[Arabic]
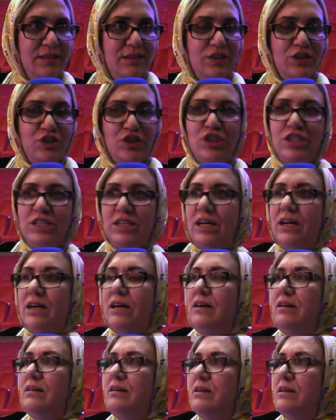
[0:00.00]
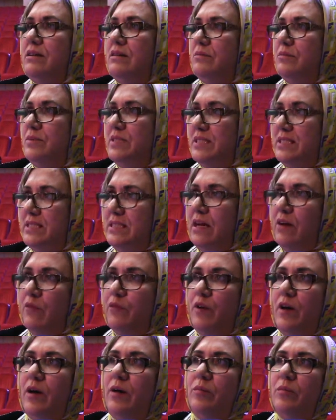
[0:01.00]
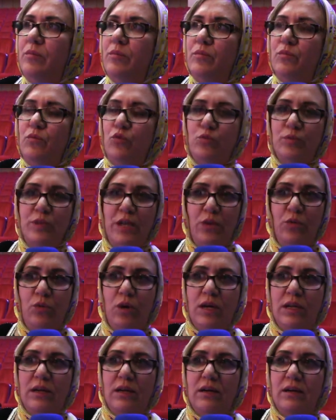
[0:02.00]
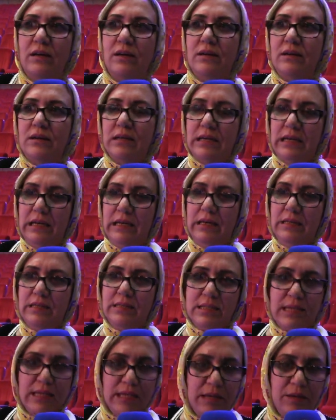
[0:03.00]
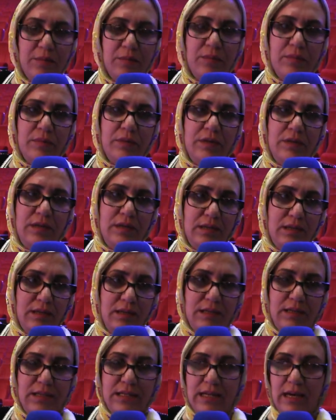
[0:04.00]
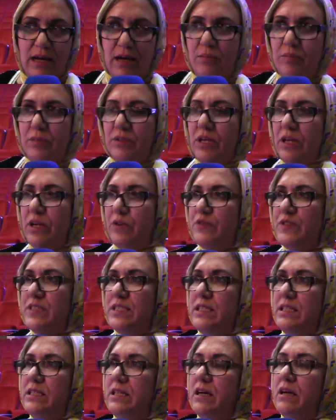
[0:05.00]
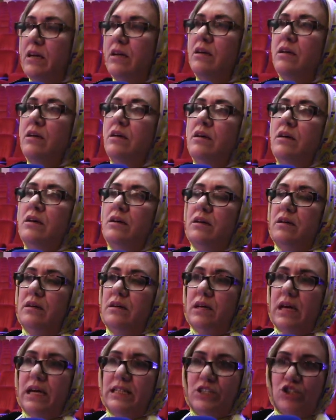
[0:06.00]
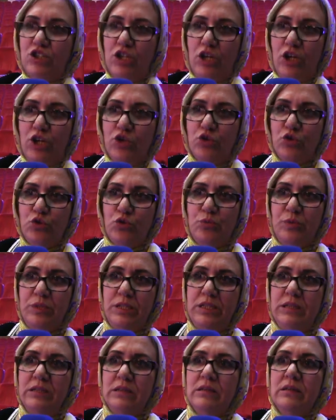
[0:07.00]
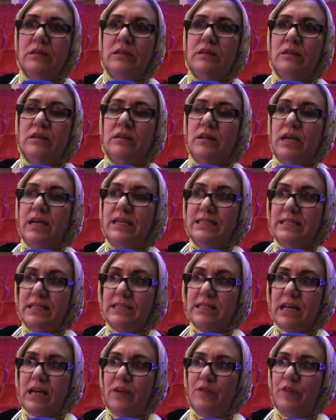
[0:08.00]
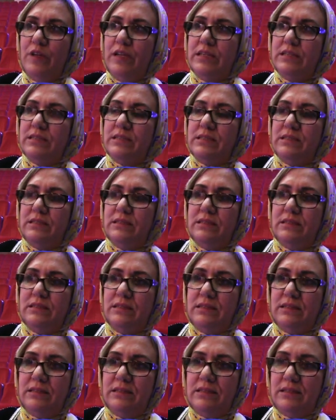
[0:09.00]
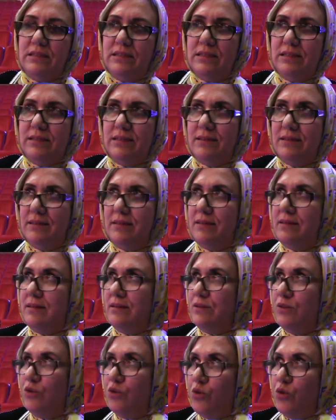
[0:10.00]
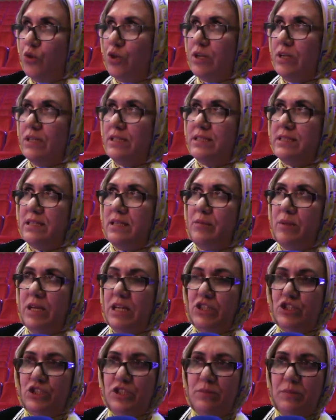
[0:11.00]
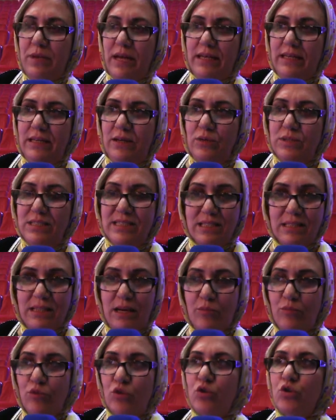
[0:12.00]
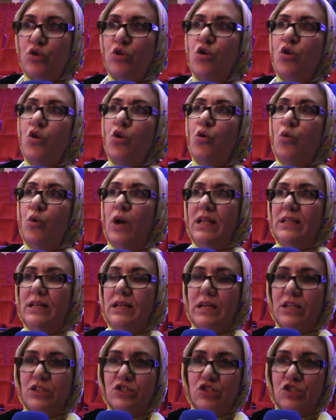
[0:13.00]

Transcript: جينا باستضافة وبدعوة كتكريم ليا من طرف السيدة خديجة الحجوبي رئيسة قافلة آه، النور للتنمية الاجتماعية والتضامن وهذا كان